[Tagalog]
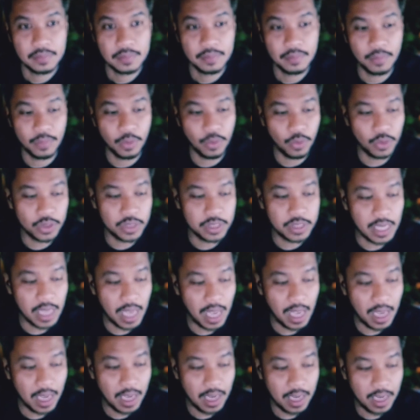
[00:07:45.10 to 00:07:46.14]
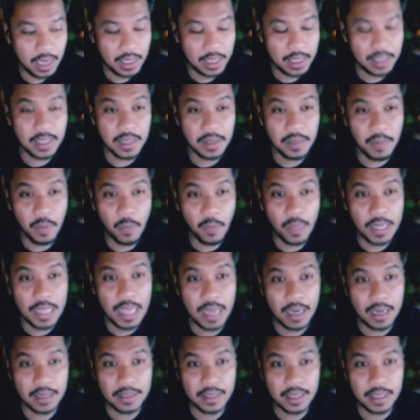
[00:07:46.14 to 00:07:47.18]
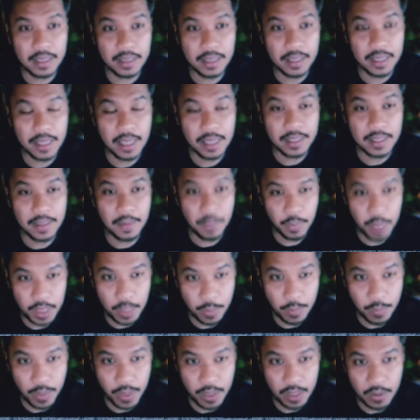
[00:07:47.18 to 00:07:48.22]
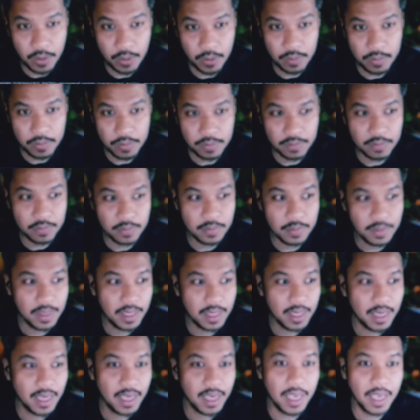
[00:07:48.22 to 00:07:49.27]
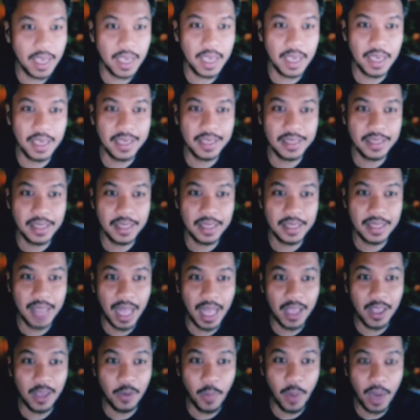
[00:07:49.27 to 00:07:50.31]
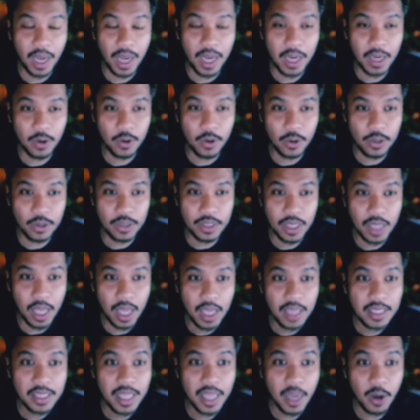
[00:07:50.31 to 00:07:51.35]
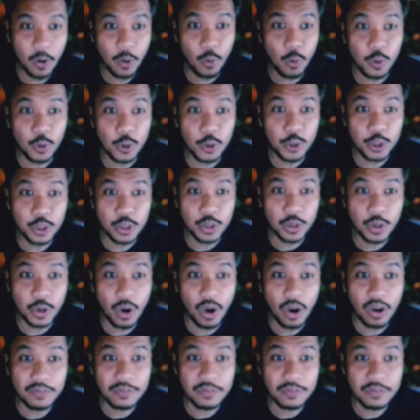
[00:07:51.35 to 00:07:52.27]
Bukod sa hindi mawala ang dignidad ng Pilipino, eh hindi tayo magkaroon ng culture of